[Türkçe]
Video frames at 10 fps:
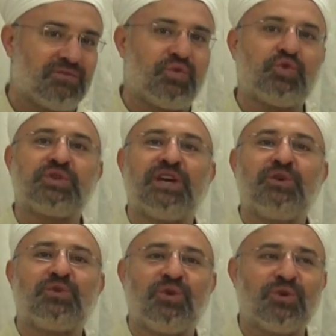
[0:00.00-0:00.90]

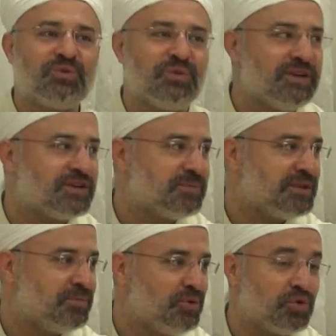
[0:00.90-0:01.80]
Füzeyi gördü,
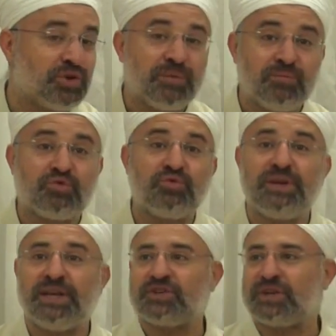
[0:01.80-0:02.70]
ismini biliyordu.
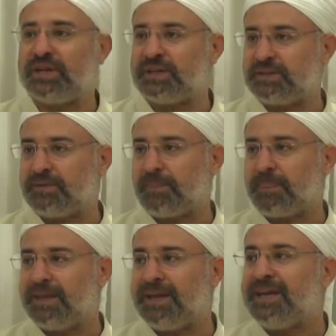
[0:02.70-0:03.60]
Bütün leçeler.
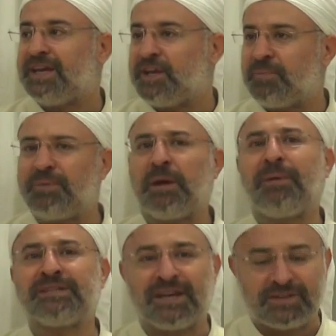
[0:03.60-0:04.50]
İbn
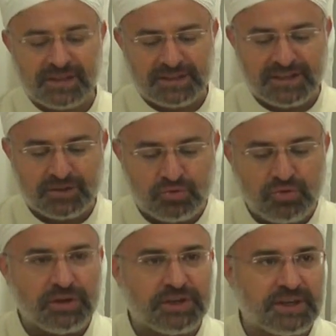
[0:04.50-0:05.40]
Abbas Hazretleri
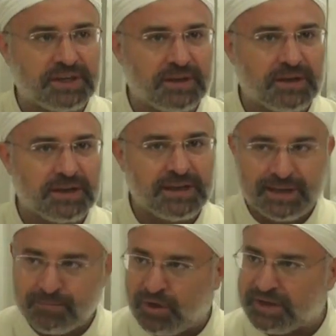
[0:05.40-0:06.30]
diyor ki,
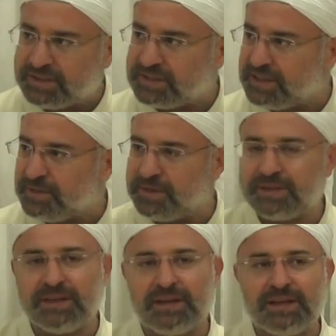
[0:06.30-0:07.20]
yine bu ayet-i
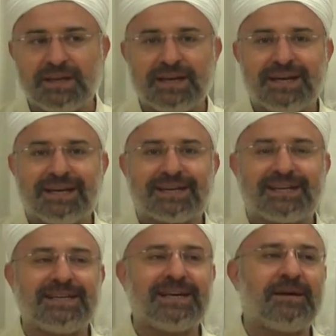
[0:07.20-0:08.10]
kerimede,
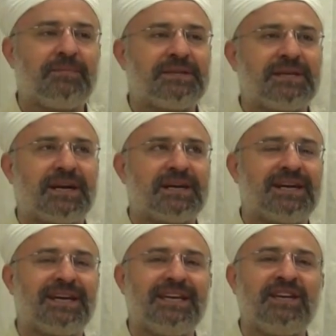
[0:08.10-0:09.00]
kıyamete
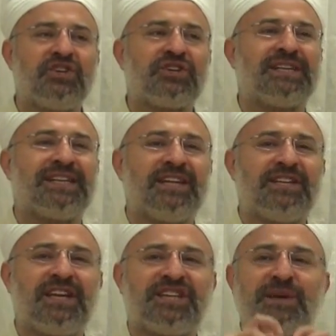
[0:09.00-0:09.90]
kadar icat
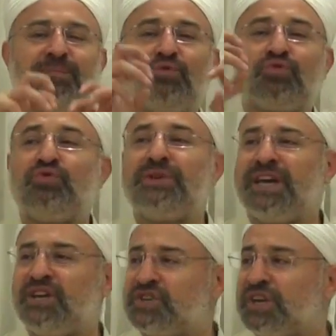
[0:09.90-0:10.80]
edilecek bütün
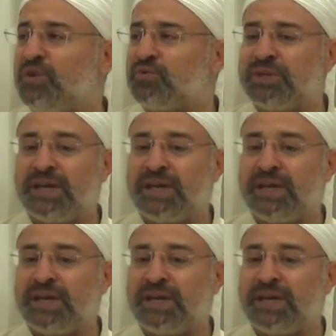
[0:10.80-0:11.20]
eşya öttü.